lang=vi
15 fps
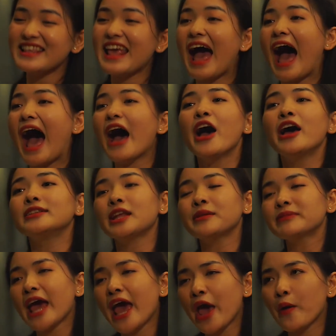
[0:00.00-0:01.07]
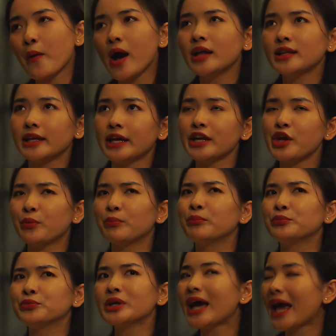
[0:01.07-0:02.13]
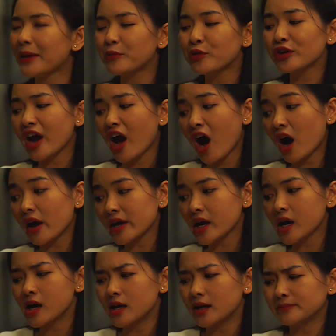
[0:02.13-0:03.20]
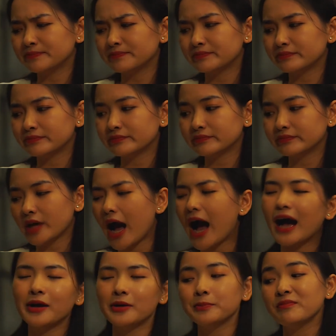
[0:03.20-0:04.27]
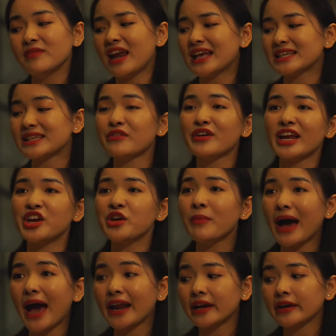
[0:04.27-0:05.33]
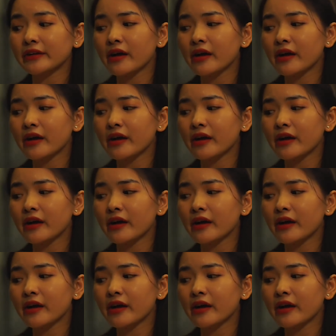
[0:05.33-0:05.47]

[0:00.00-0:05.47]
dạ tiếp theo á thì cái điều thứ hai muốn nói á um, à là sau này nếu mà anh